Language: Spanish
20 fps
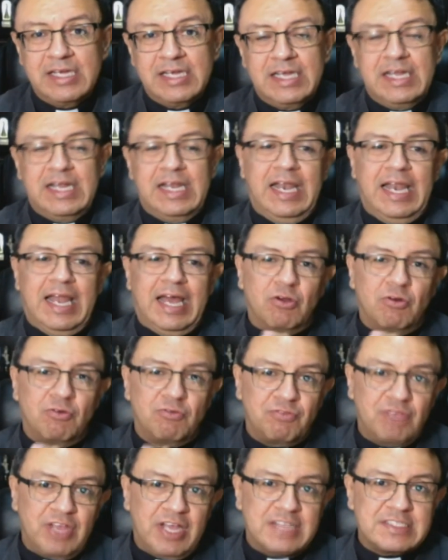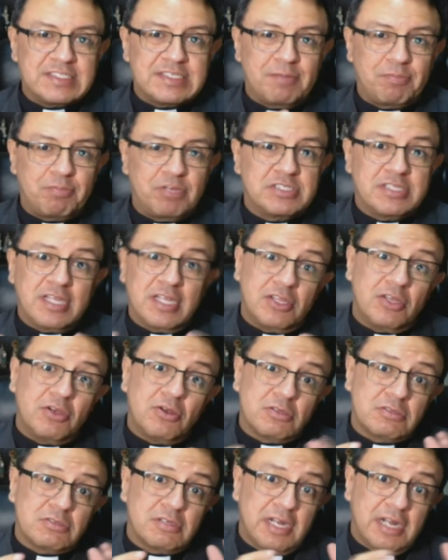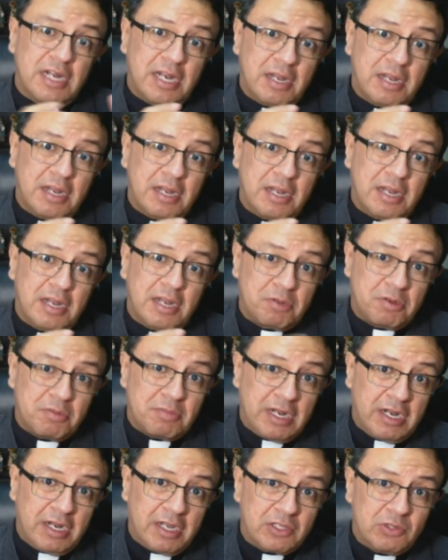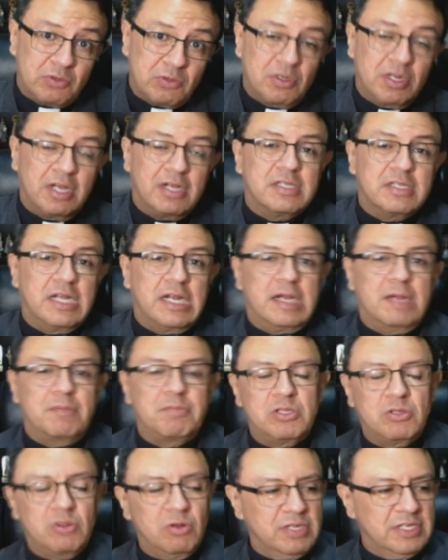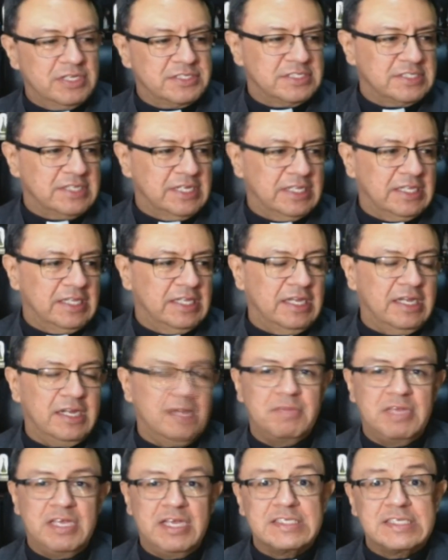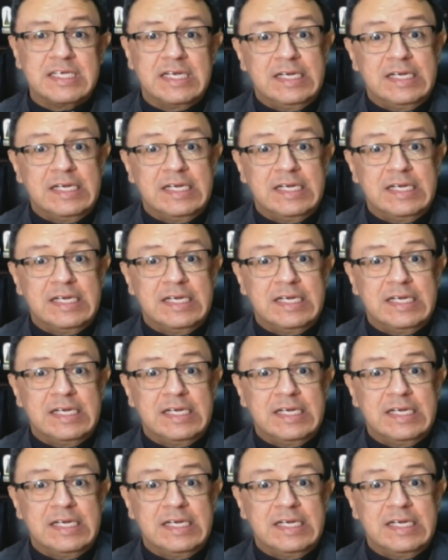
la confianza puesta en Dios, era la primera lectura del capítulo 17 de Jeremías,